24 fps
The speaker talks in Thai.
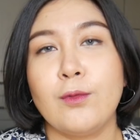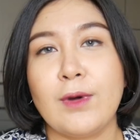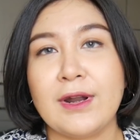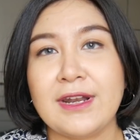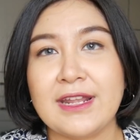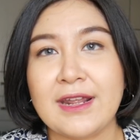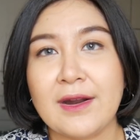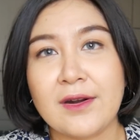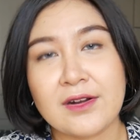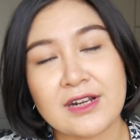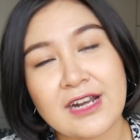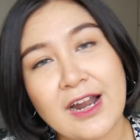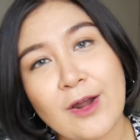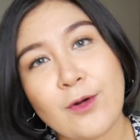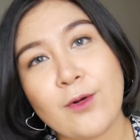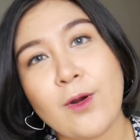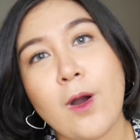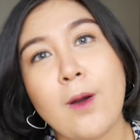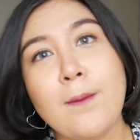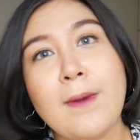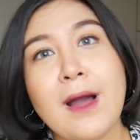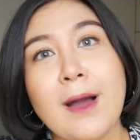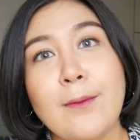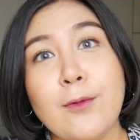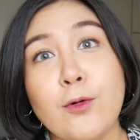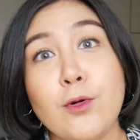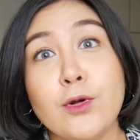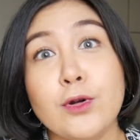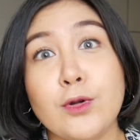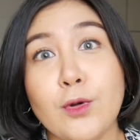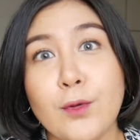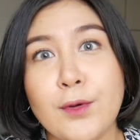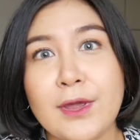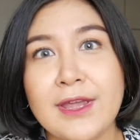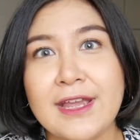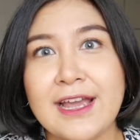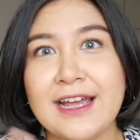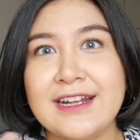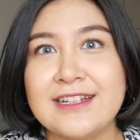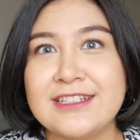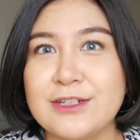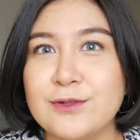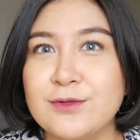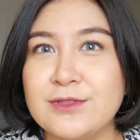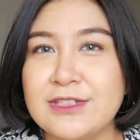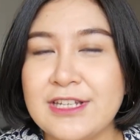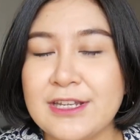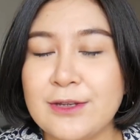วันนี้เราก็มาพูดคุยกัน
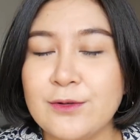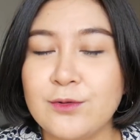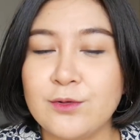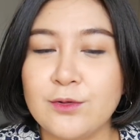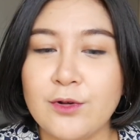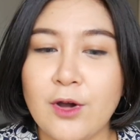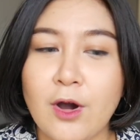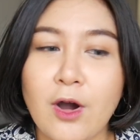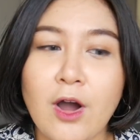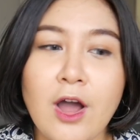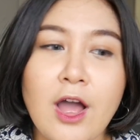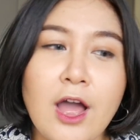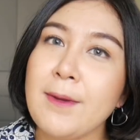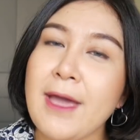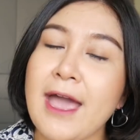ชิวๆเนาะ